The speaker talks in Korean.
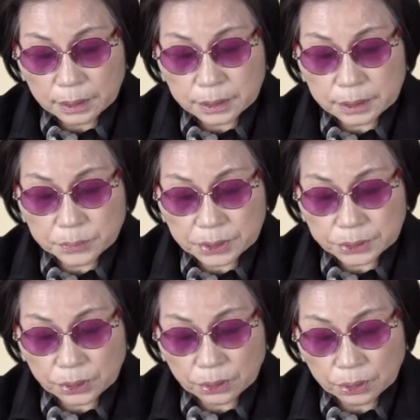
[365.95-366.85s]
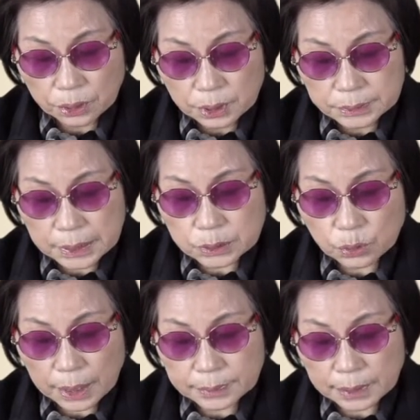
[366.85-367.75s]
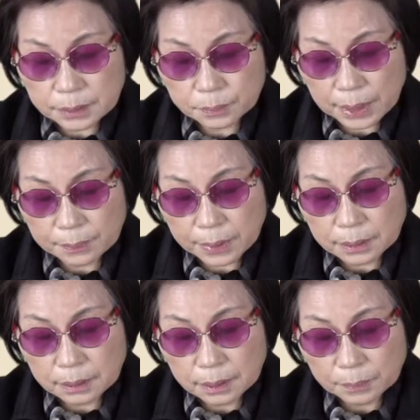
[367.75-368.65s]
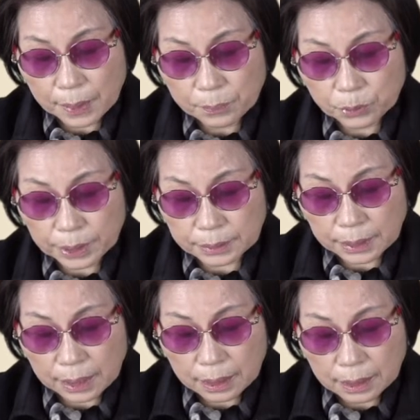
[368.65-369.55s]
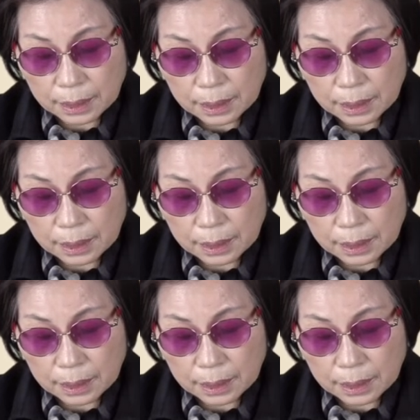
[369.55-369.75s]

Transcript: 그러면서 죄송하다는 말만 반복했다.